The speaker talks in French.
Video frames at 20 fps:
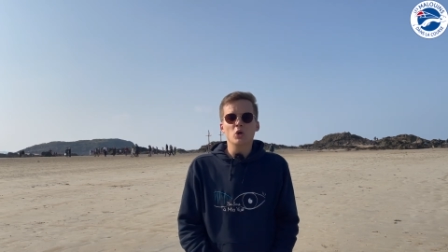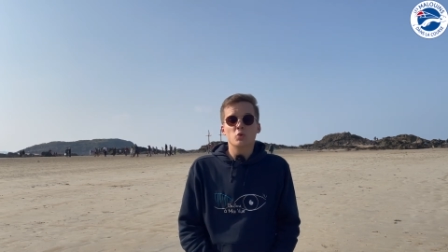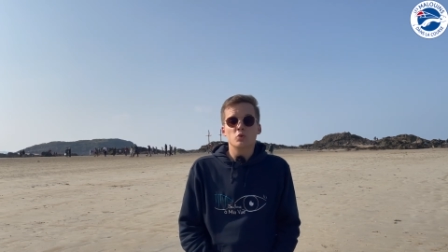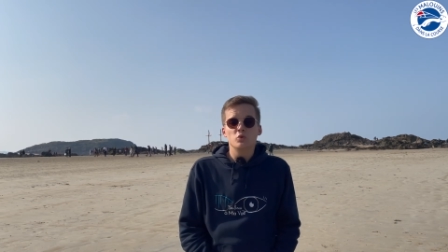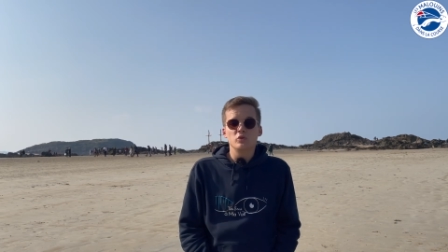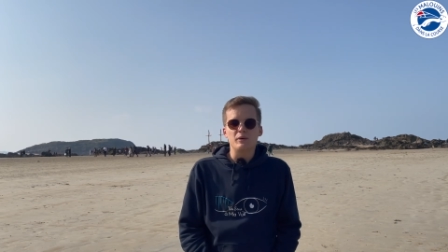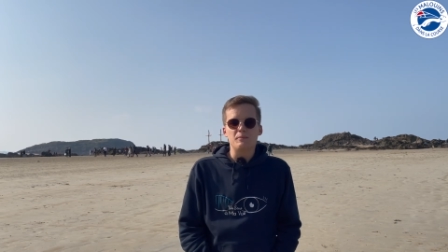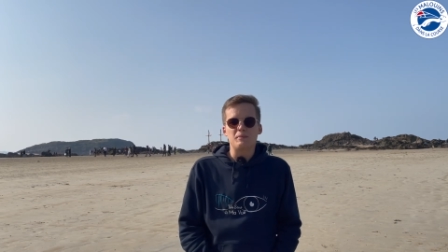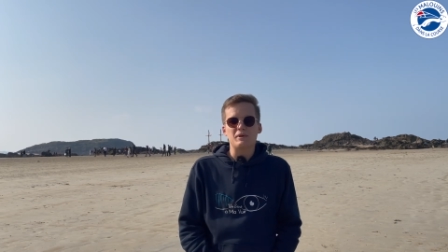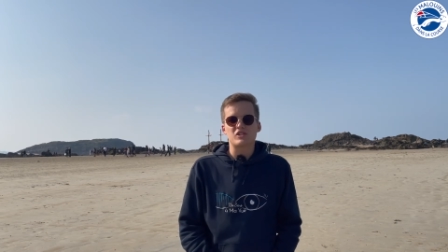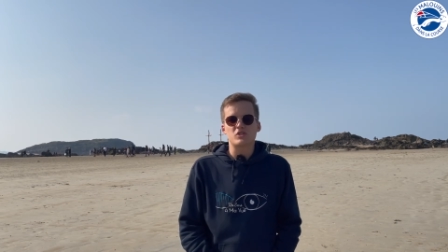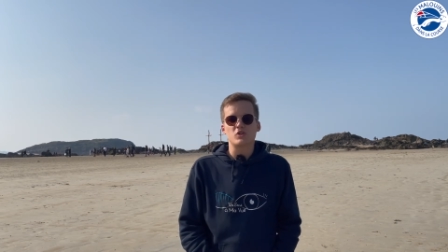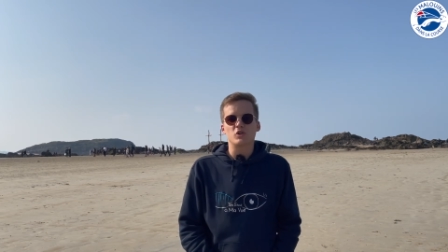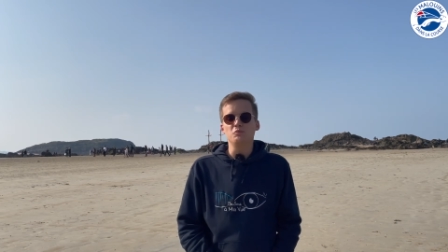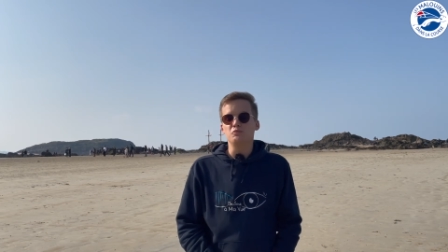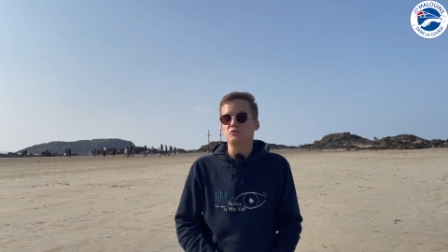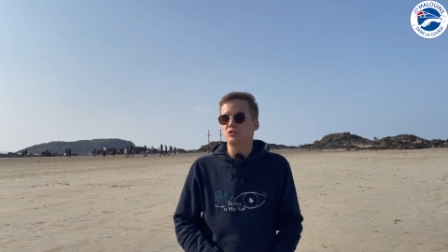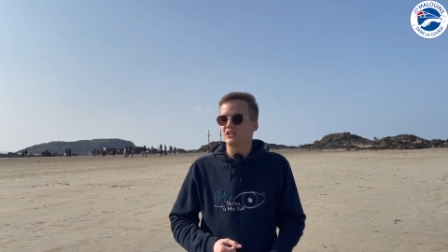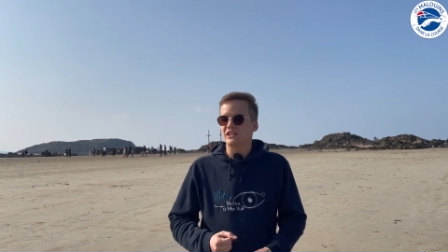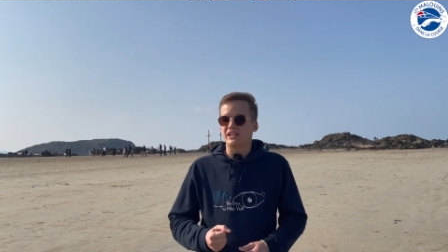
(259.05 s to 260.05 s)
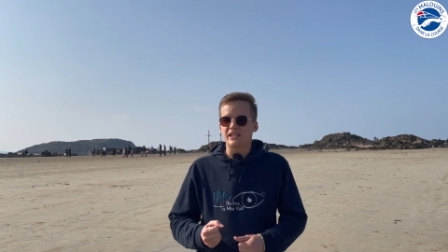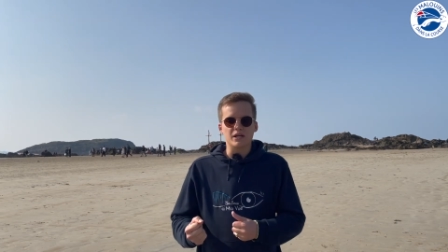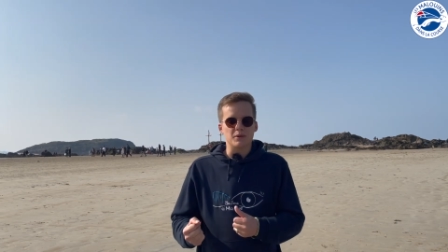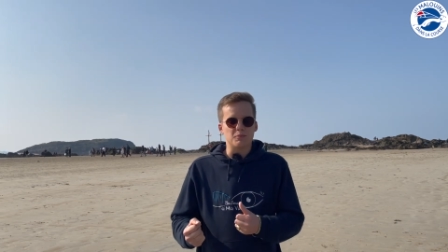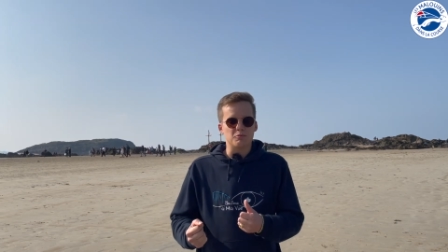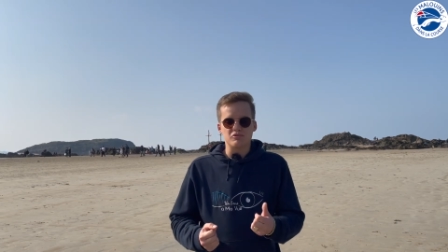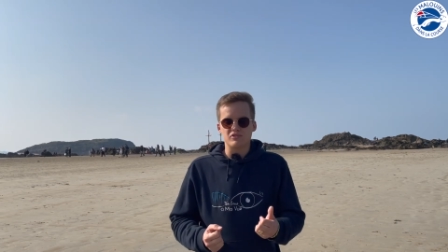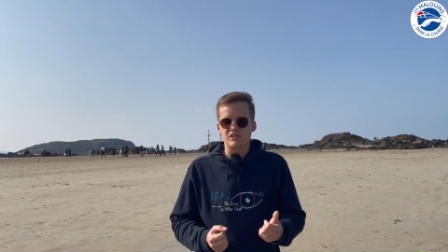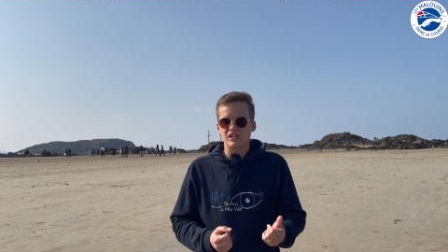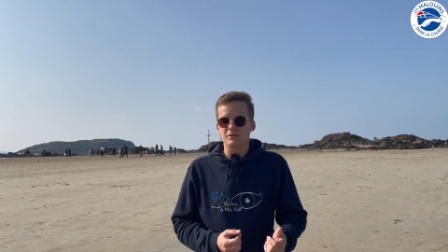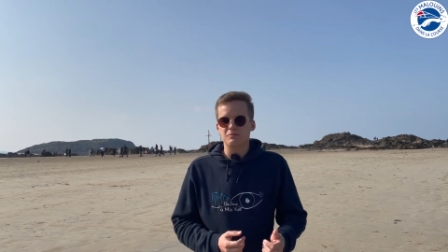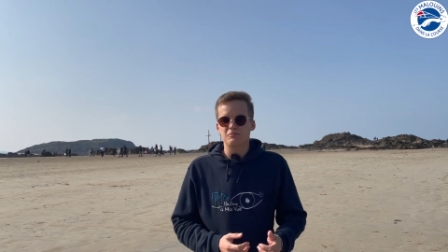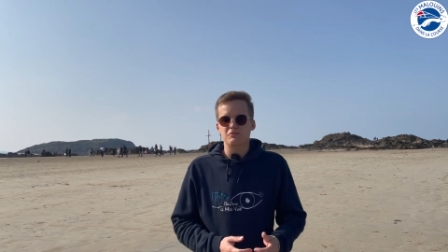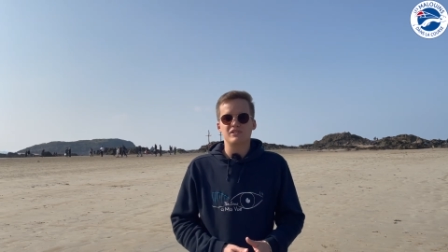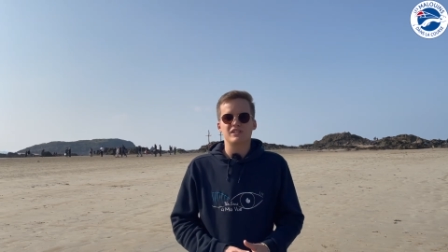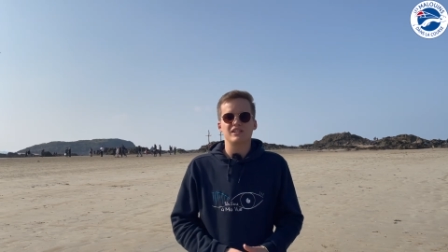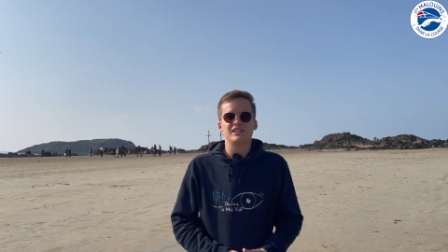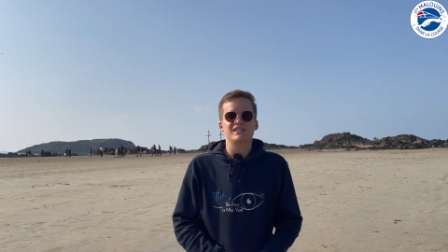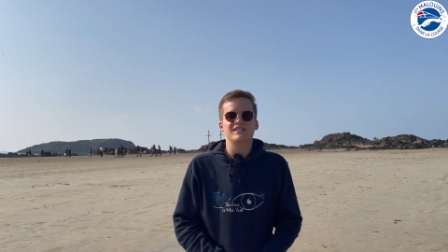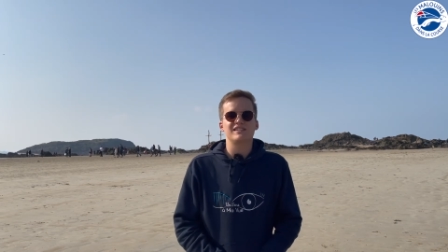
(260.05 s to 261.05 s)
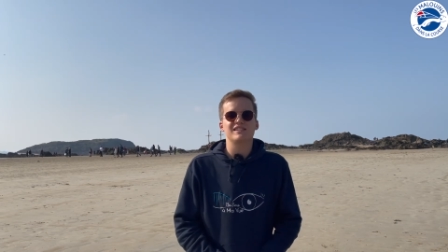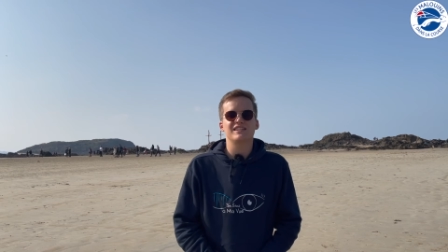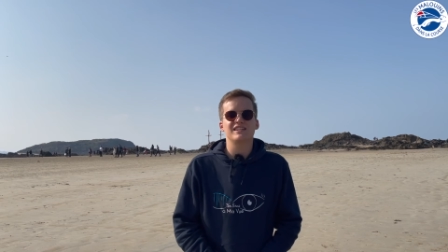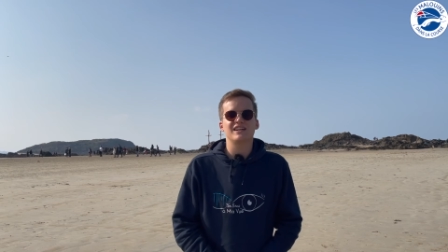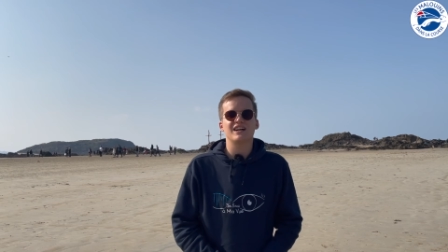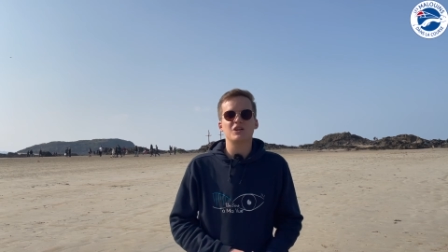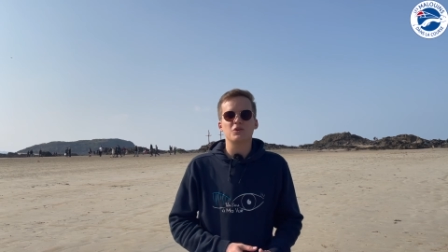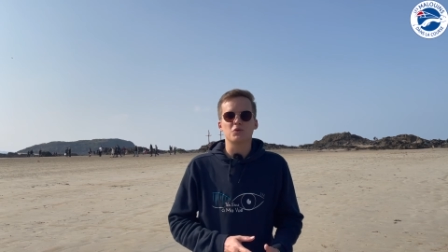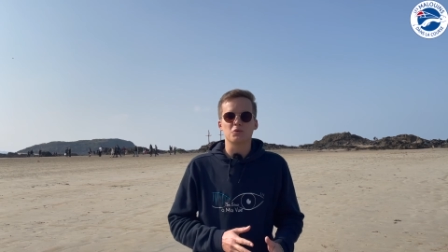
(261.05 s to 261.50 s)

ou des personnes pour aider à pousser les poussettes, etc.,